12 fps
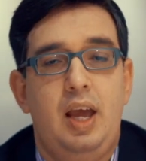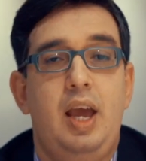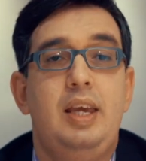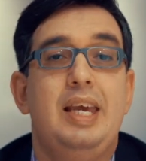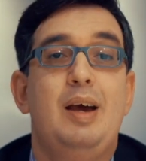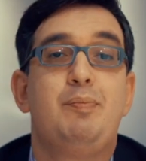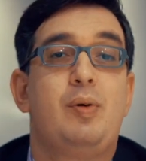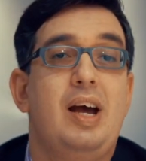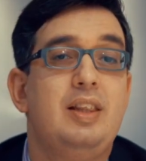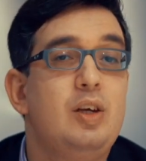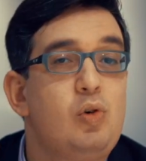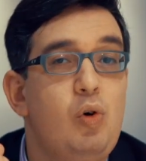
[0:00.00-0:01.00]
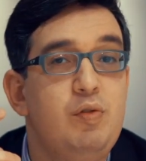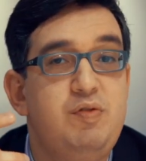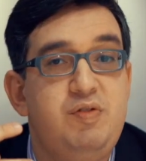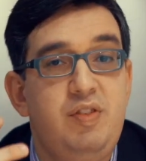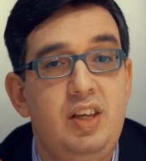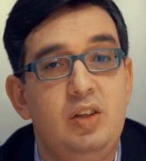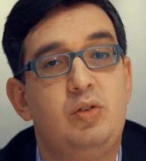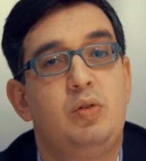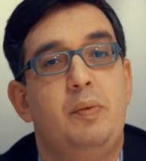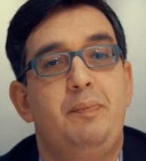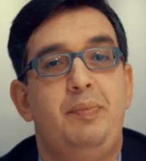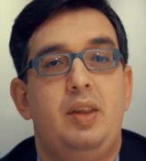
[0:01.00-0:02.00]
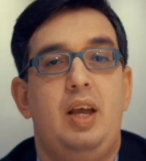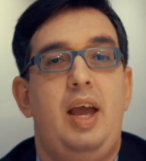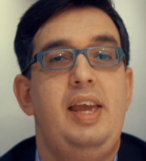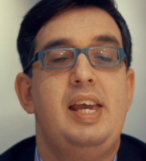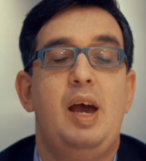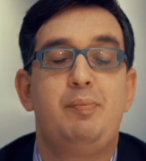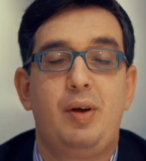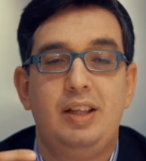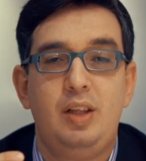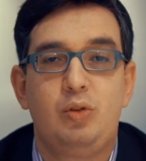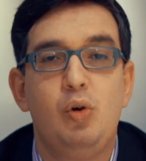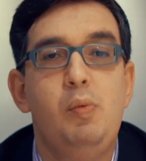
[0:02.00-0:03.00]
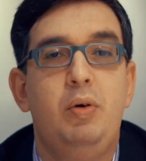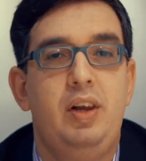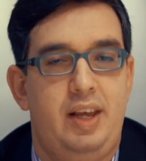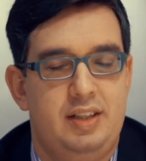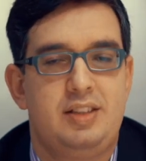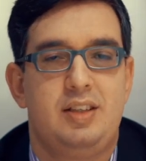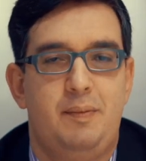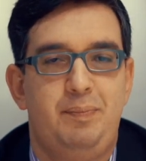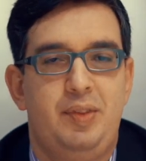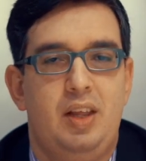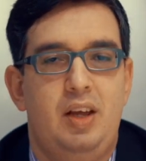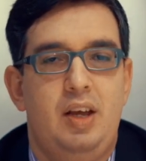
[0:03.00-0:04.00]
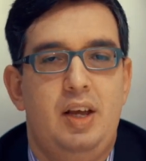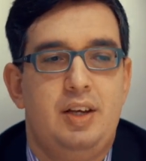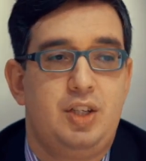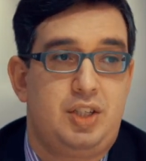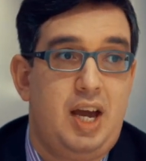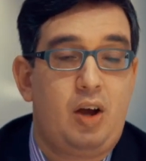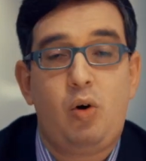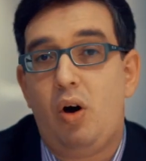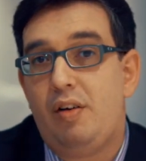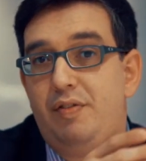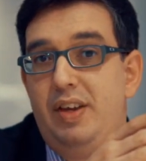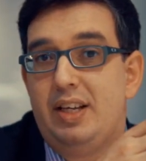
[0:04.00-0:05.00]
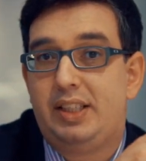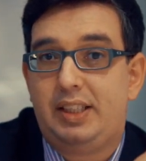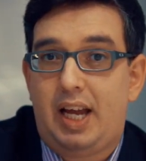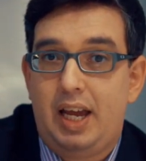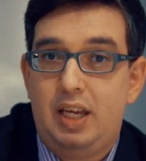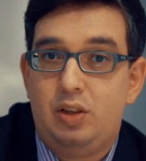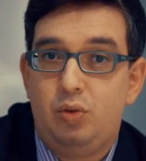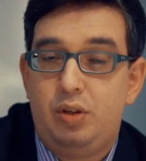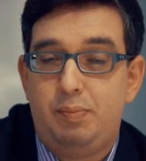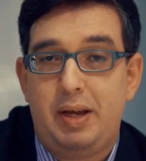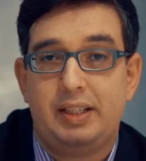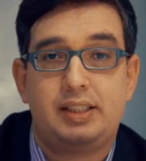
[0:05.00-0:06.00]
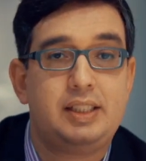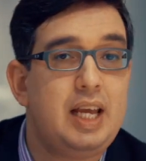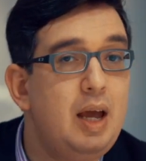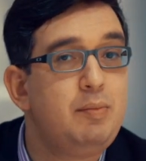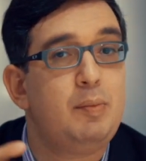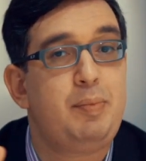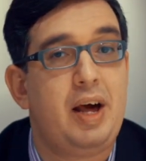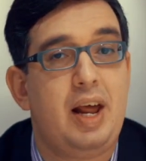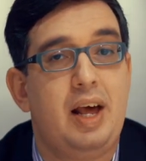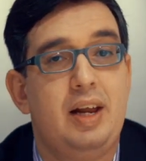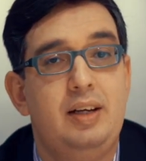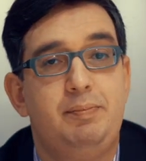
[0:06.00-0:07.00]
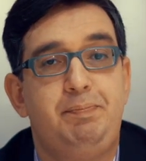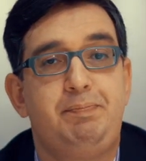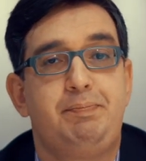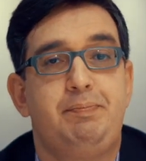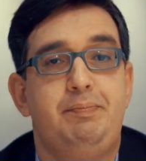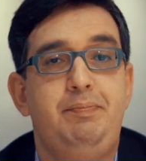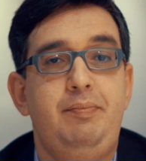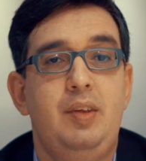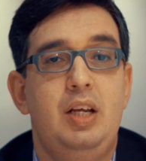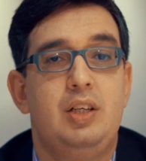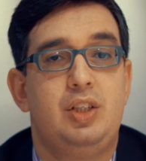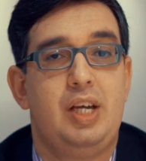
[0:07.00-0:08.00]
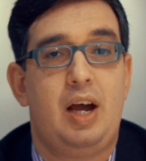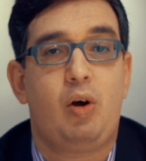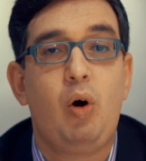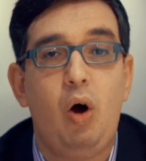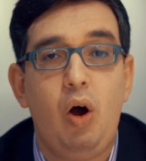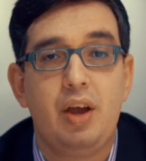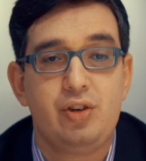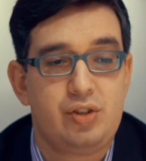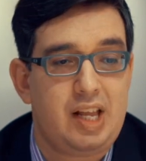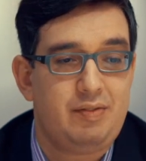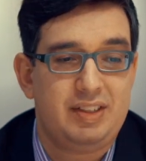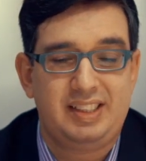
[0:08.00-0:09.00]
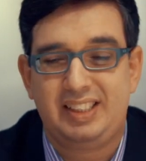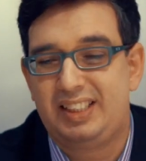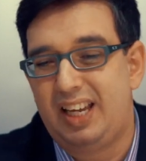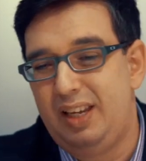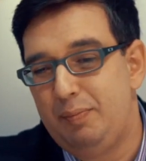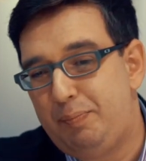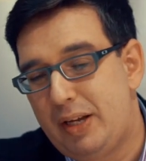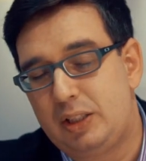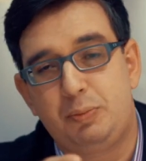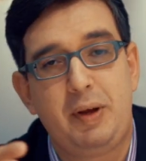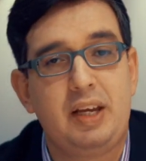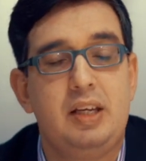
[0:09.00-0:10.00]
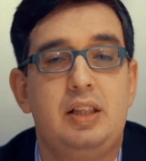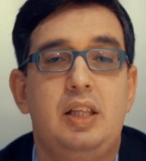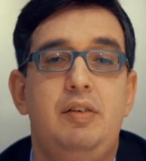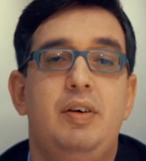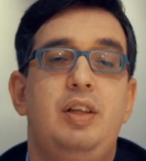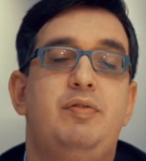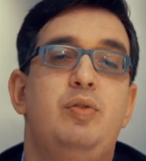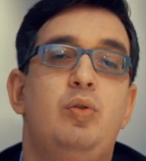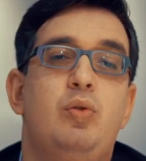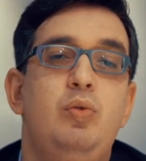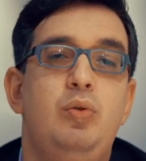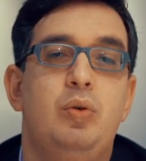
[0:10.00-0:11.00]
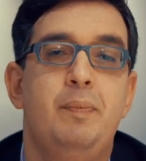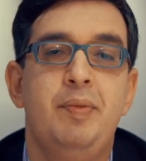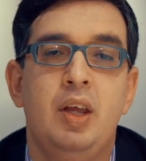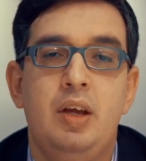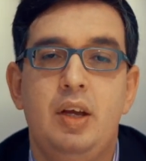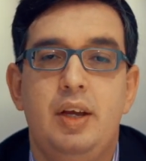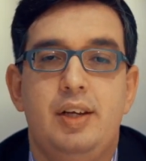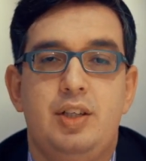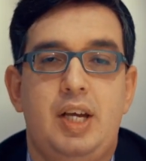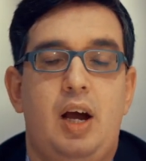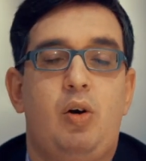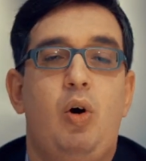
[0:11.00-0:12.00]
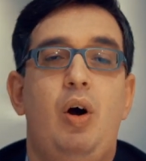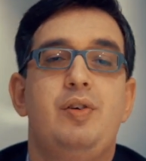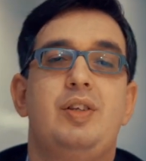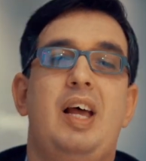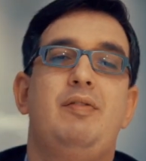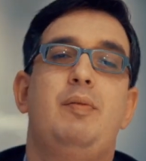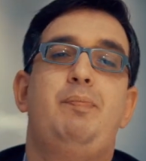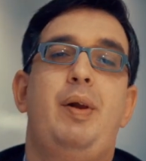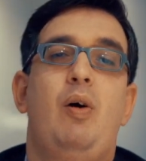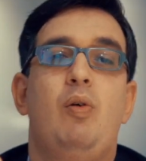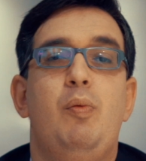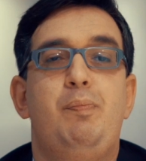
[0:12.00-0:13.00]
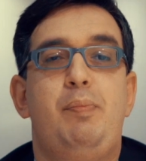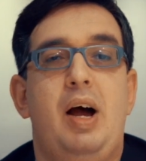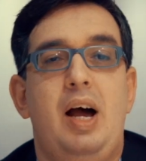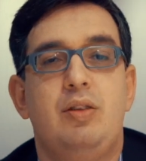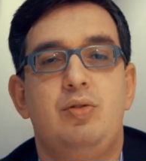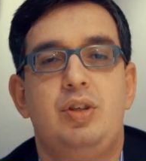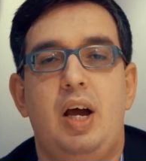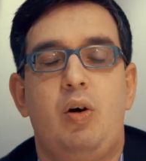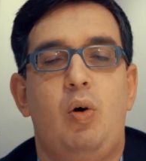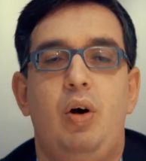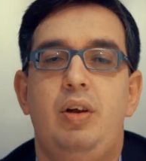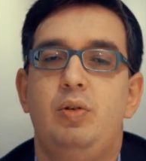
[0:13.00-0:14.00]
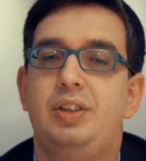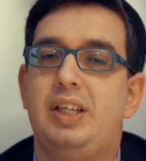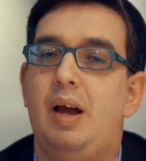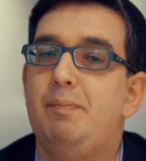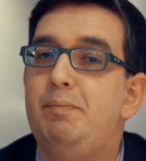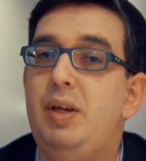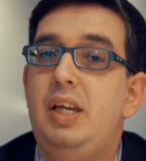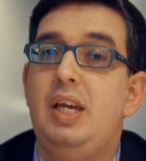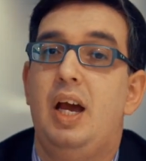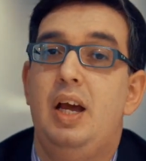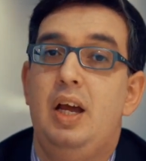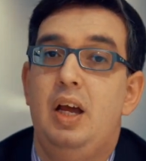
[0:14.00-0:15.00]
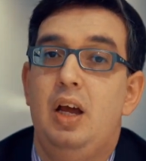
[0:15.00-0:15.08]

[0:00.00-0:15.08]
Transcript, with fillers: em época de conflito, em época de turbulência. Jacó havia saído de Beceba para Arã Jacó estava sem perspectiva de futuro. Jacó estava preocupado. Jacó não sabia